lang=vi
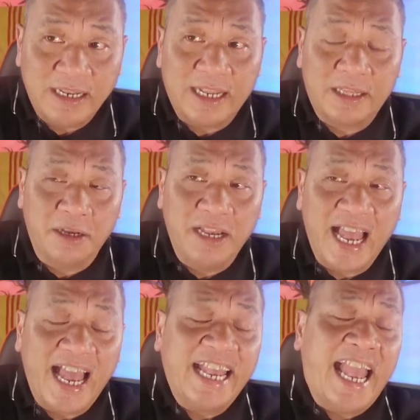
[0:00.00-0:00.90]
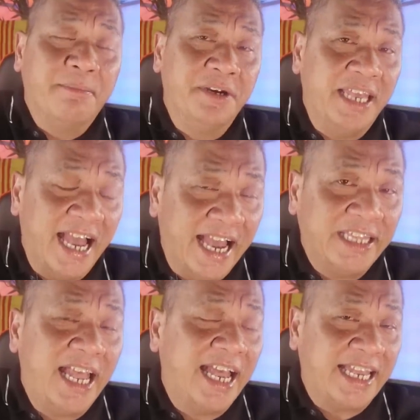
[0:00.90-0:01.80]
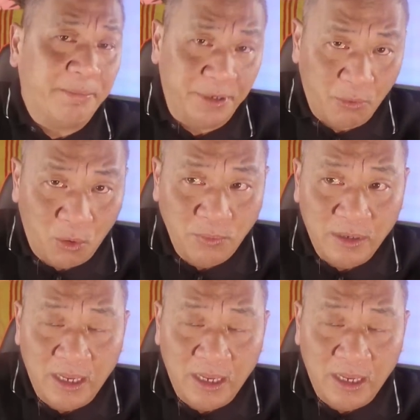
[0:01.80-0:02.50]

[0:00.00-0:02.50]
là từ 2012 tới 2014